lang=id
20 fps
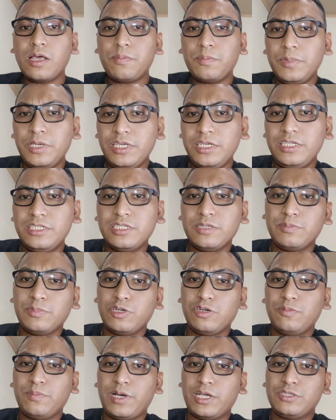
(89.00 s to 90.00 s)
Tapi
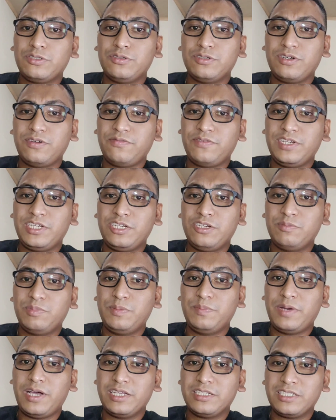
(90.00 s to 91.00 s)
sebelum masuk ke video
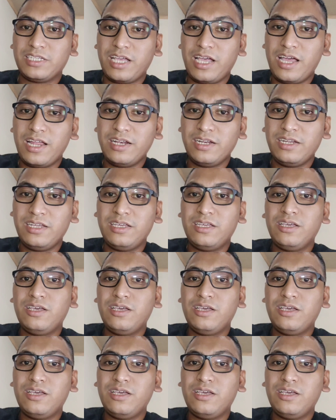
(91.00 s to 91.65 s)
pembahasan,